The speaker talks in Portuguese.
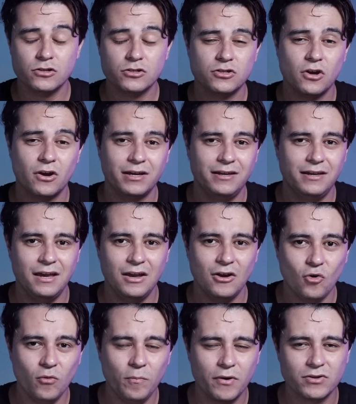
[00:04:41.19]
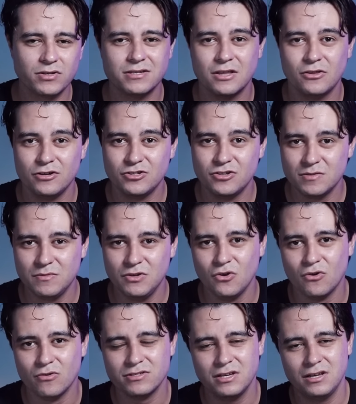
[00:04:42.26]
Só que o processador de
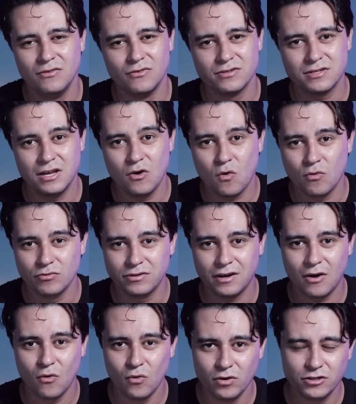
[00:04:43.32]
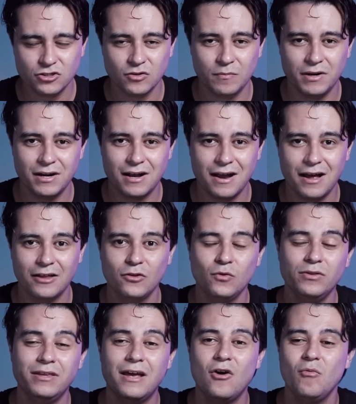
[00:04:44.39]
2011 que você encontra hoje no mercado
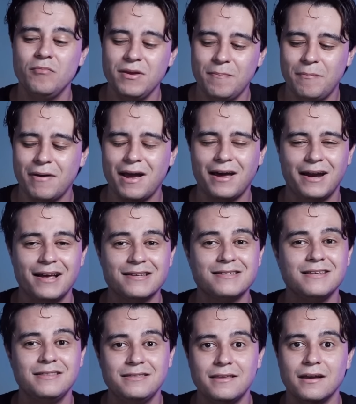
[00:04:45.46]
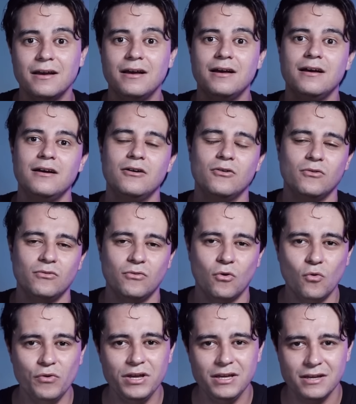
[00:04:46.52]
não me parece tão
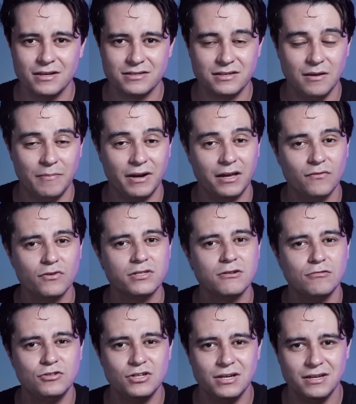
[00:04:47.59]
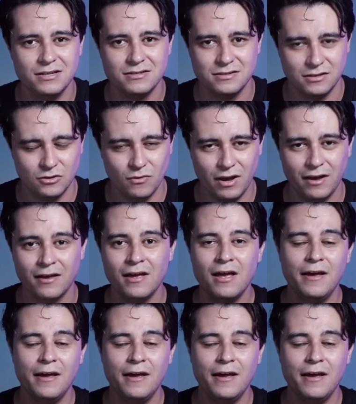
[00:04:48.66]
ruim assim para que você utilize, não é?